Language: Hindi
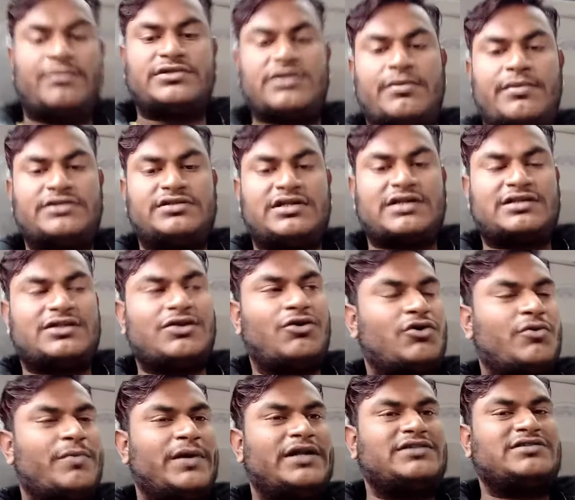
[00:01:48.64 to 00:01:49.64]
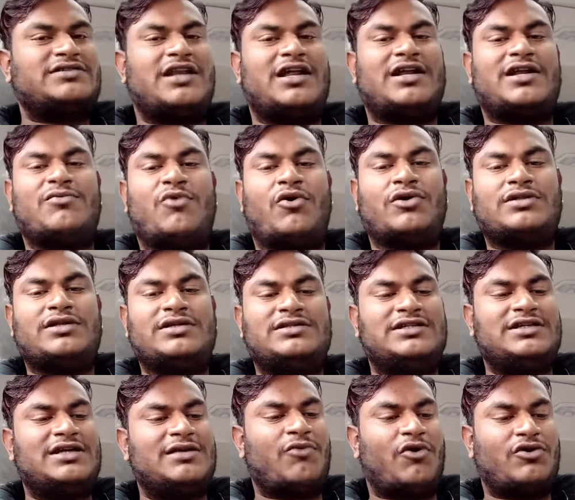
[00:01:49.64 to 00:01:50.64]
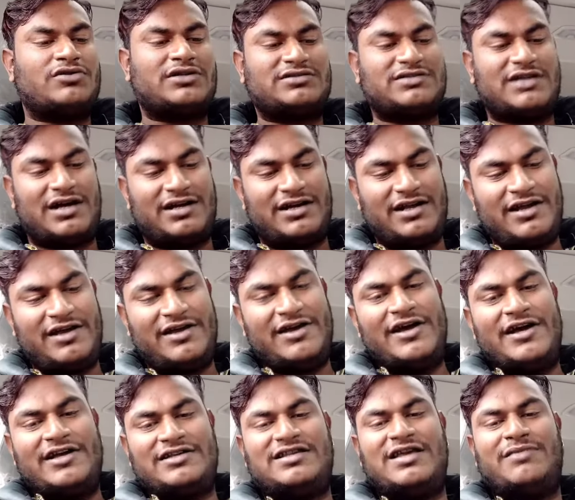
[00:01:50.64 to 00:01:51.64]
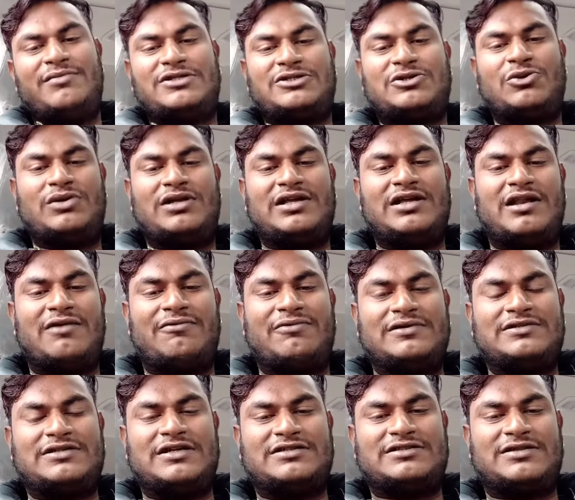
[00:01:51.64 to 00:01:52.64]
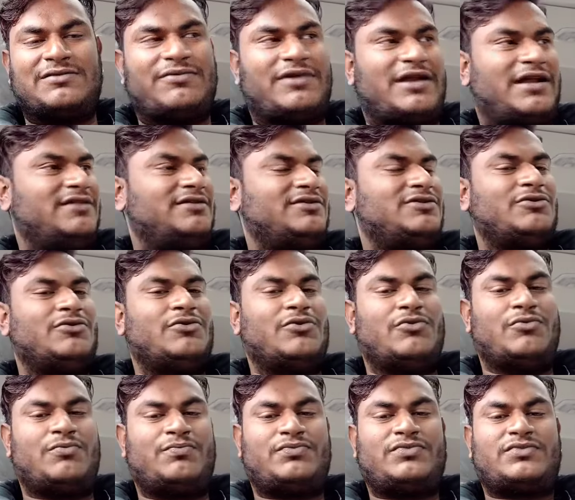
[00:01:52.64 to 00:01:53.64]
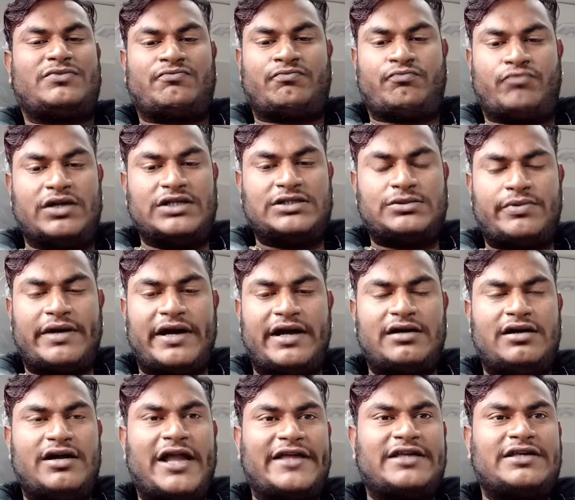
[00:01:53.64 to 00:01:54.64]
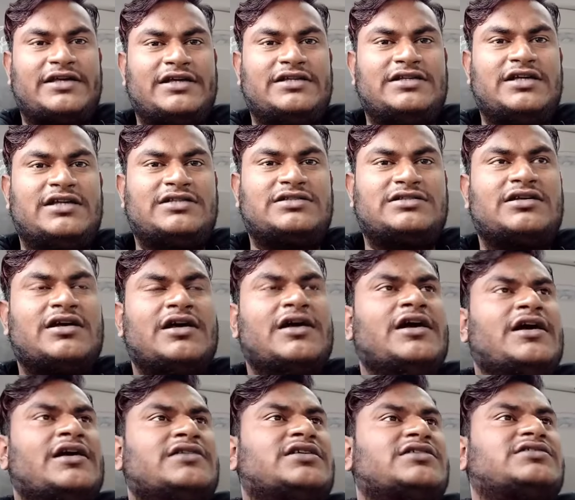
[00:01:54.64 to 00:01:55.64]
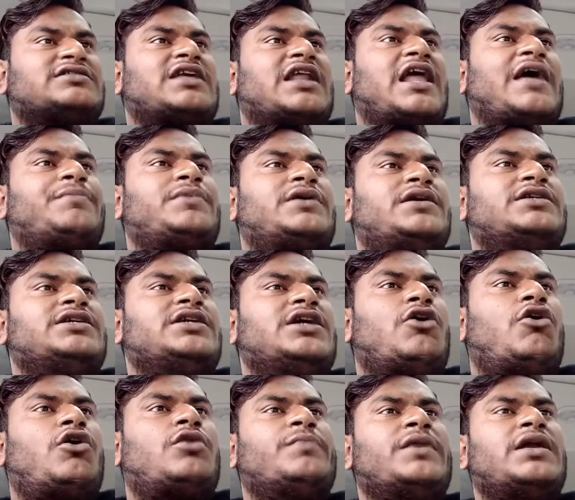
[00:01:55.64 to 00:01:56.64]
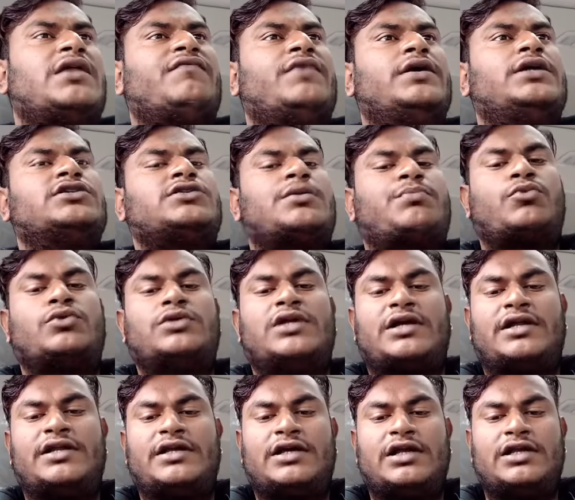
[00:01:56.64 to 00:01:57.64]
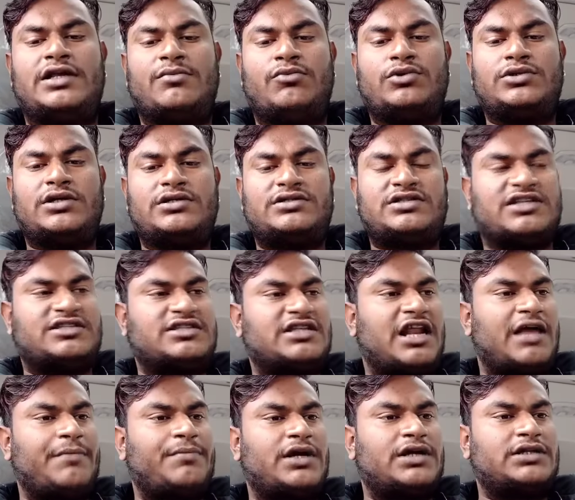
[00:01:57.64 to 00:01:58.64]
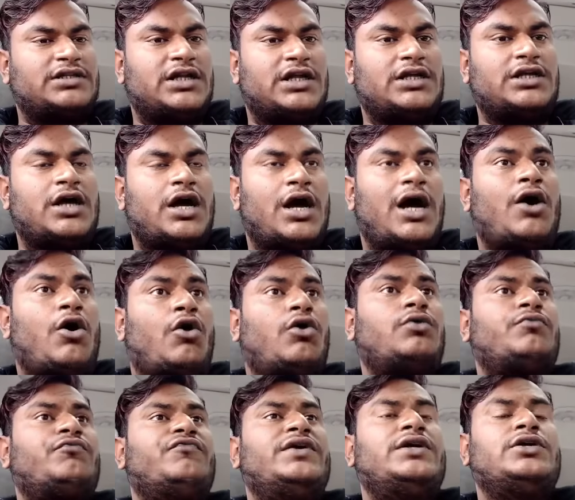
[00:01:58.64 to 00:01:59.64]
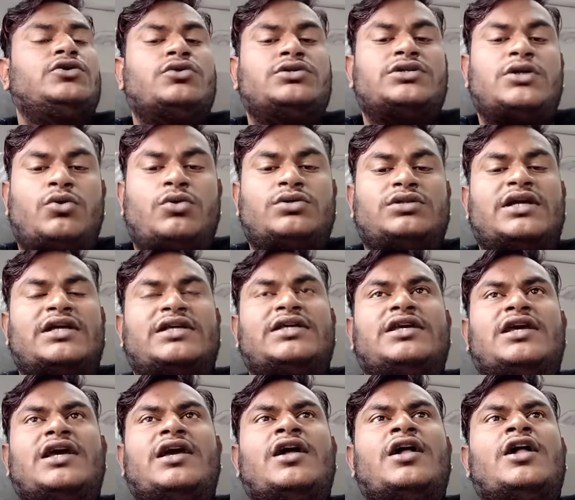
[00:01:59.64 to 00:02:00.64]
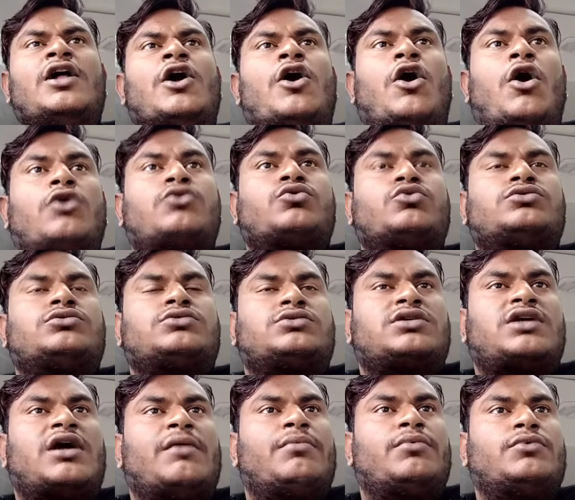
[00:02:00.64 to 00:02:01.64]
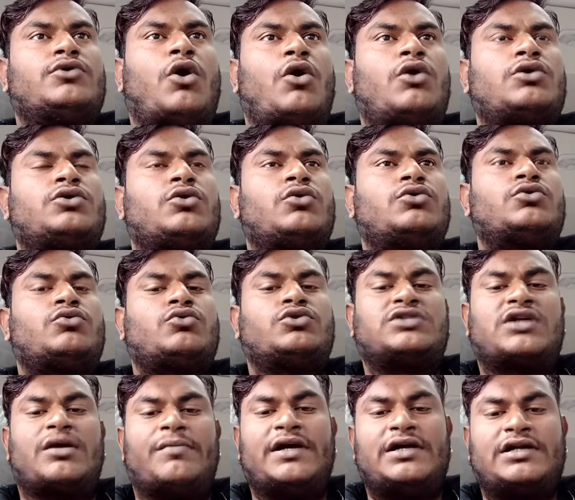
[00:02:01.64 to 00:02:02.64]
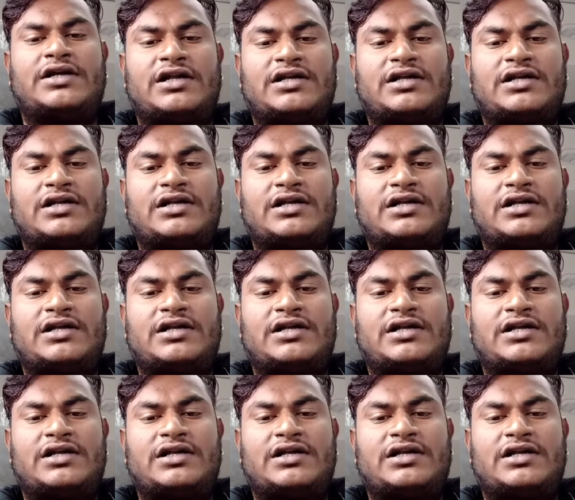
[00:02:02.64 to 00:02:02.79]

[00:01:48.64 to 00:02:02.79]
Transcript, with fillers: आप समझ सकते हैं ऑटोमेटिक चलाना बहुत ईजी है बहुत आसान है सेम स्कूटी वाला फीचर्स है फ्रेंड तो प्लीज़ फ्रेंड लाइक कीजिए सब्सक्राइब कीजिए और मेरे वीडियो सबको देखने के लिए मुझे सब्सक्राइब करते रहिए हाँ और वीडियो जरूर देखिए और कुछ डाउट हो तो कुछ कमेंट